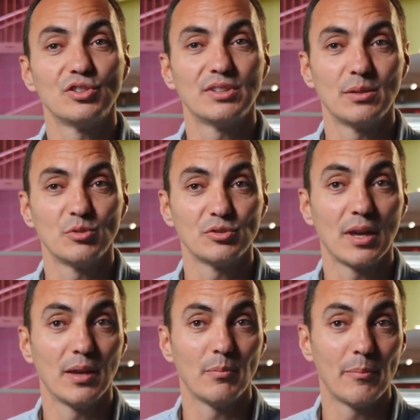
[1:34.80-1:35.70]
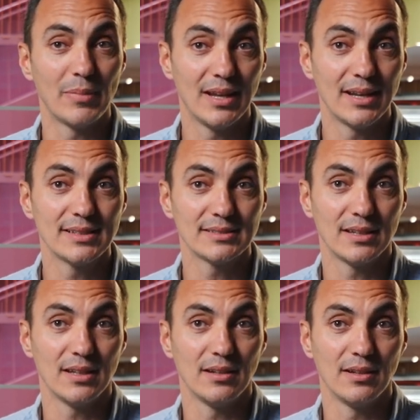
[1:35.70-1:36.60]
no tenemos eh, papeleras
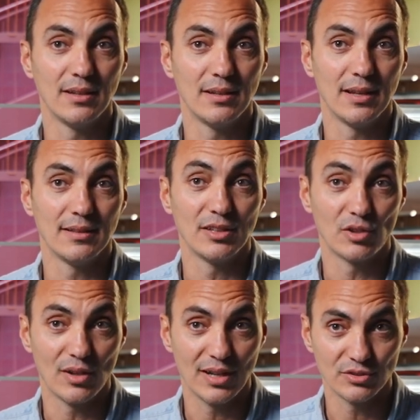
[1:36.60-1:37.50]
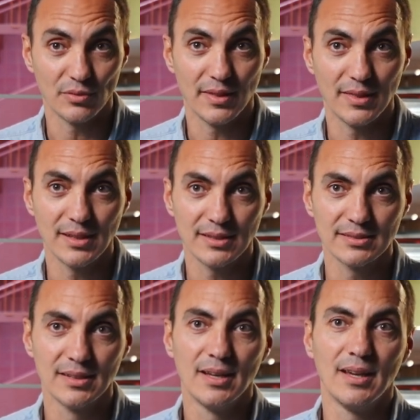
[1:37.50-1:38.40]
dentro de las
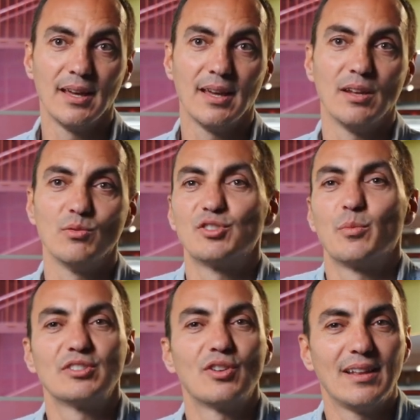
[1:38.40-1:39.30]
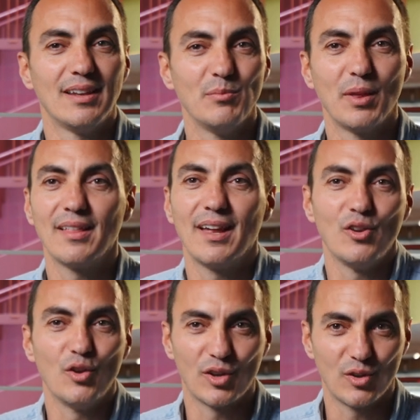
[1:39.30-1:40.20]
oficinas, eh, Nuestro personal de limpieza
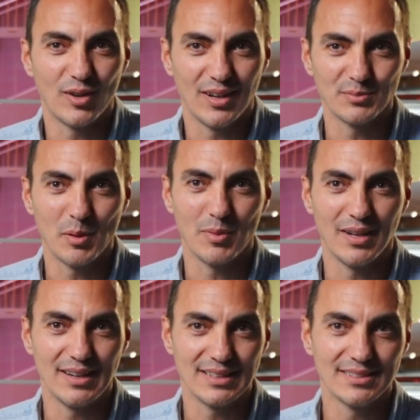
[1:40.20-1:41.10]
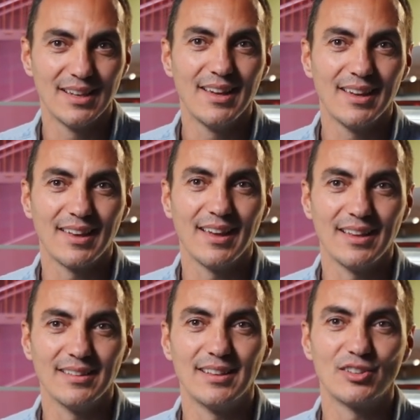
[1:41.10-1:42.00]
no recoge las papeleras que hay
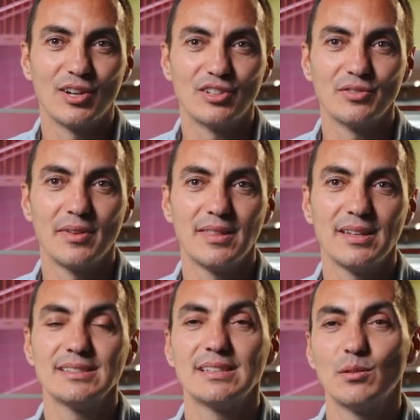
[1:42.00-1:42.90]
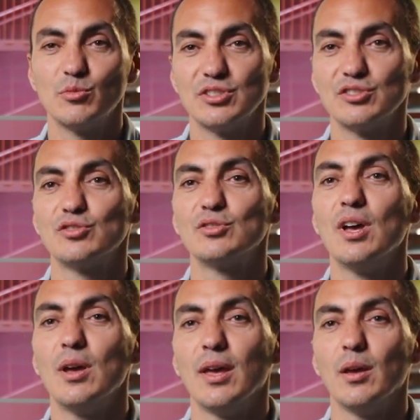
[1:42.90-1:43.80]
dentro de las oficinas, tenemos esos
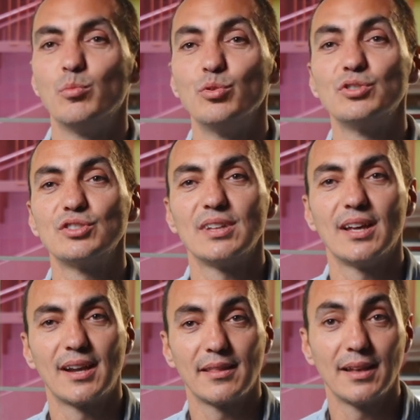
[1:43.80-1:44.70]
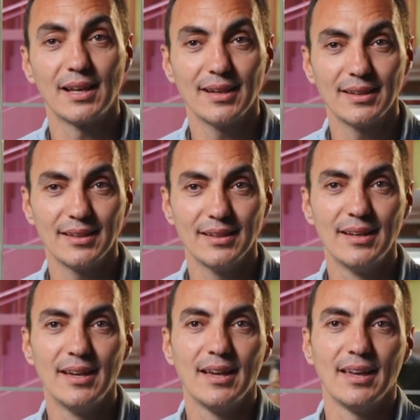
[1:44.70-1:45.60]
eh, puntos de reciclaje.
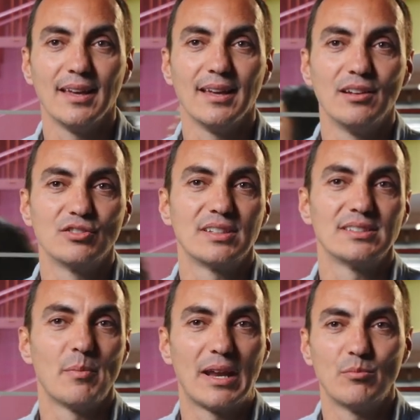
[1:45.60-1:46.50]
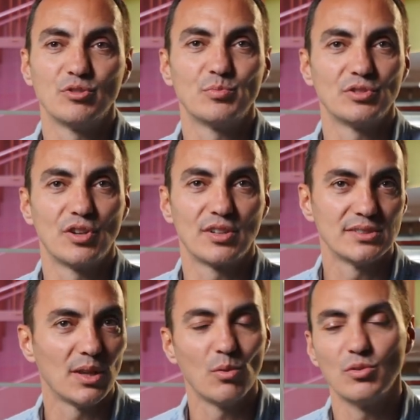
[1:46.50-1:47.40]
Eh, los que separamos pues, los
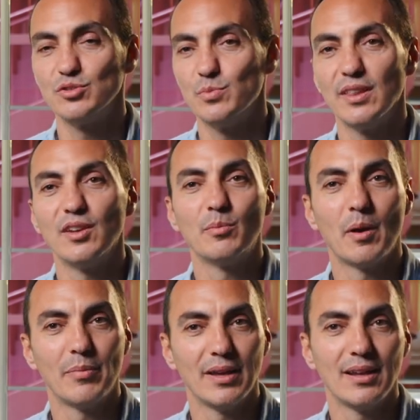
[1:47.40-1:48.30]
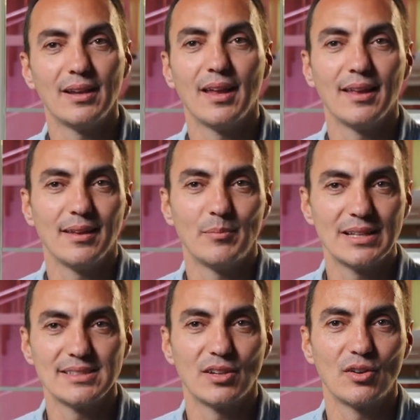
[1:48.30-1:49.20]
residuos, vidrio, papel,
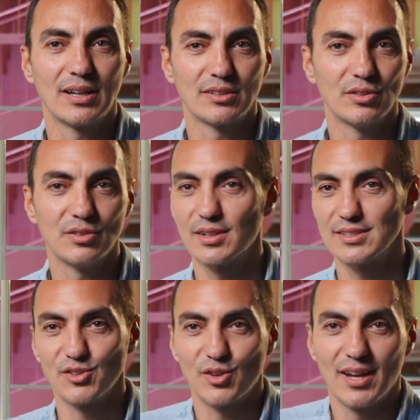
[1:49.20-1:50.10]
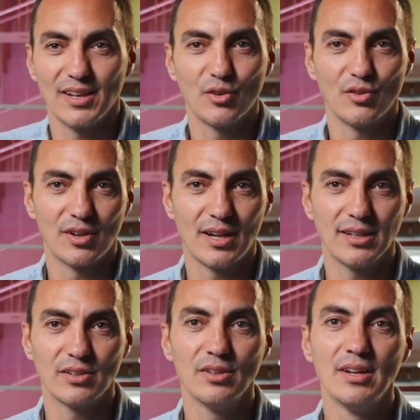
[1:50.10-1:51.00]
plástico, cartón, resto orgánico, no
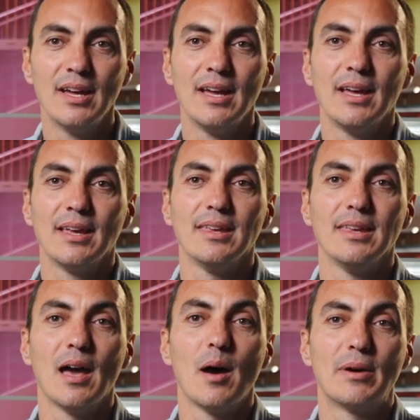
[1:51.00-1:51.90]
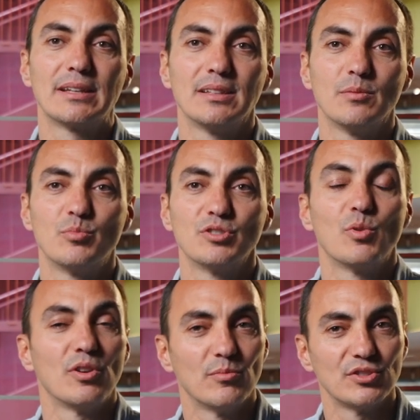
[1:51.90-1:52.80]
orgánico, y aparte, pues
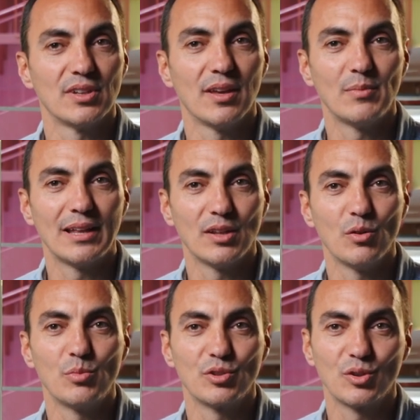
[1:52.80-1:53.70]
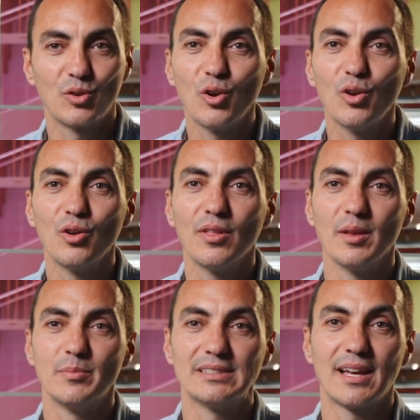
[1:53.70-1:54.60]
bueno, hemos implantado un protocolo
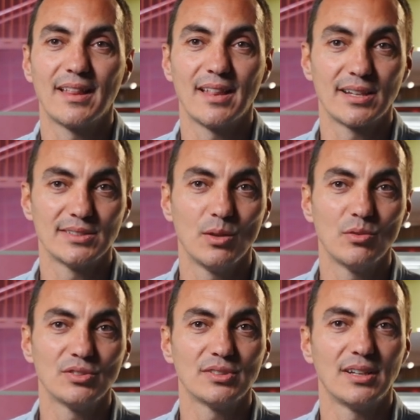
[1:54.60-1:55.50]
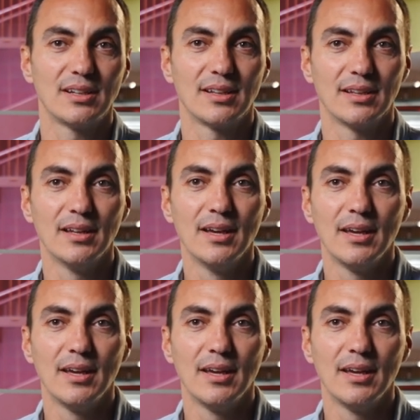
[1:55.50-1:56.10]
de pesaje de residuos en el que